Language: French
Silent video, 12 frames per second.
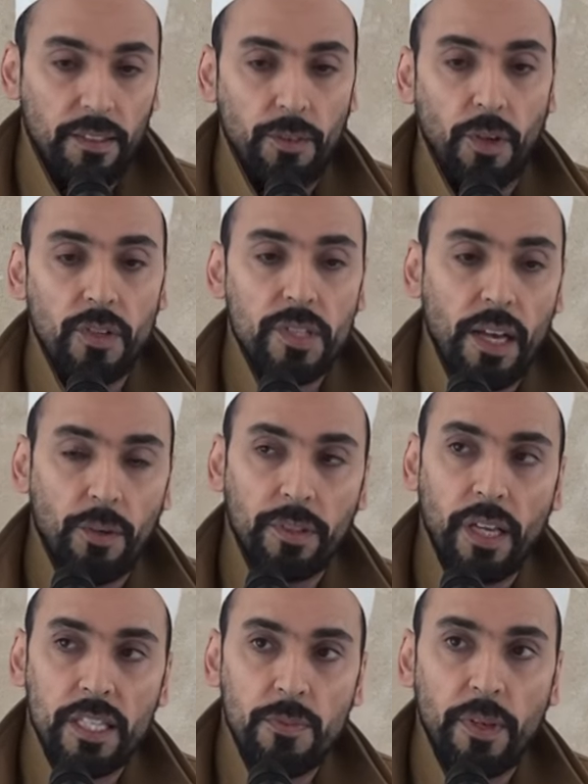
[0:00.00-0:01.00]
Durant sa
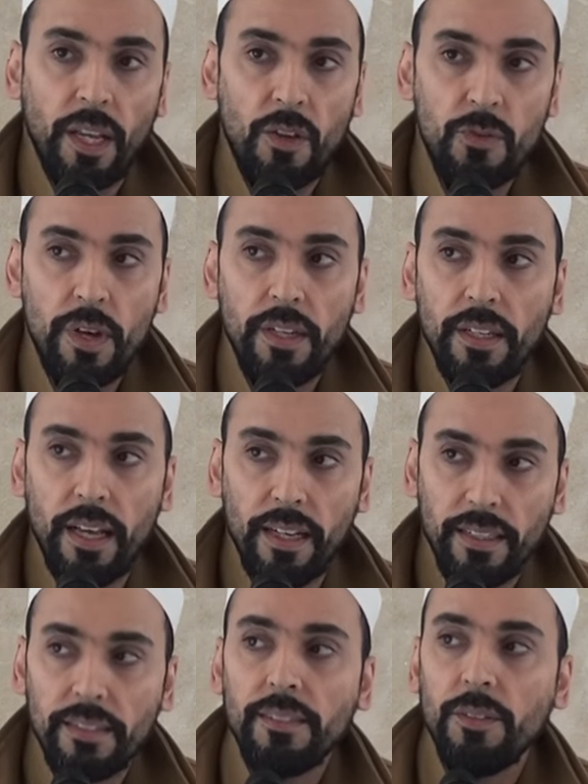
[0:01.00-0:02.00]
retraite spirituelle, il
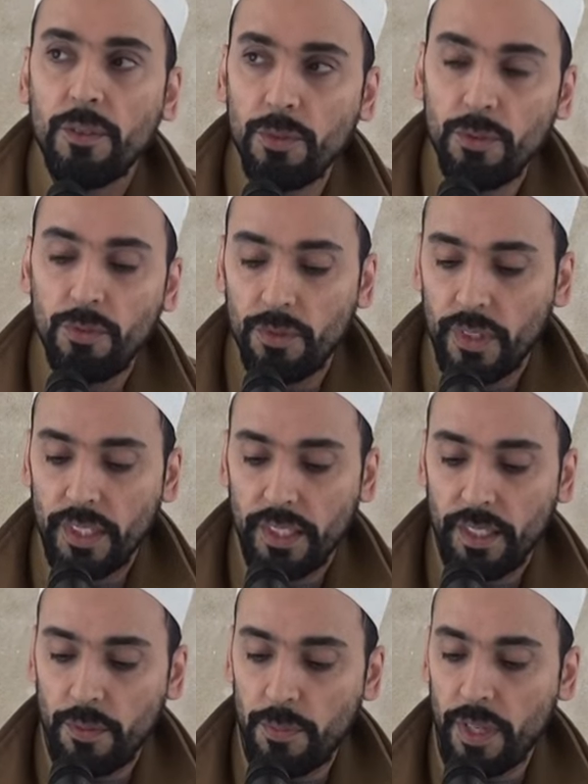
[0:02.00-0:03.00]
a eu
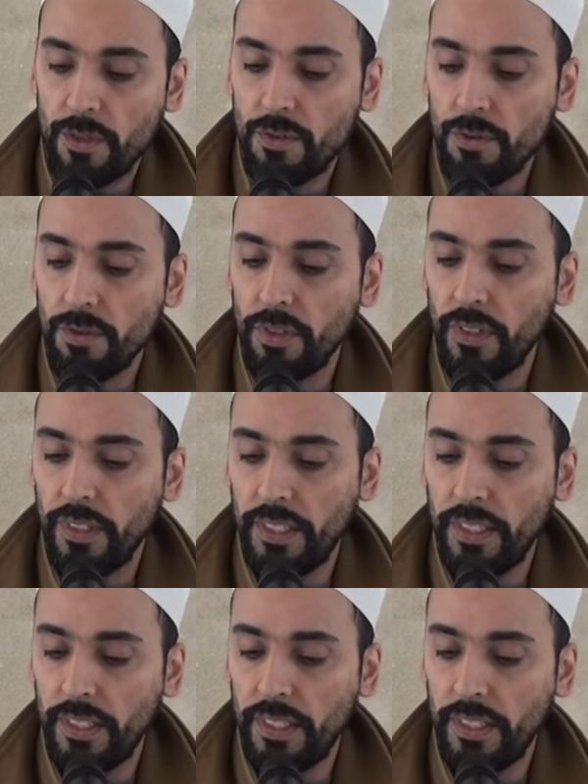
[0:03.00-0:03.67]
bien sûr,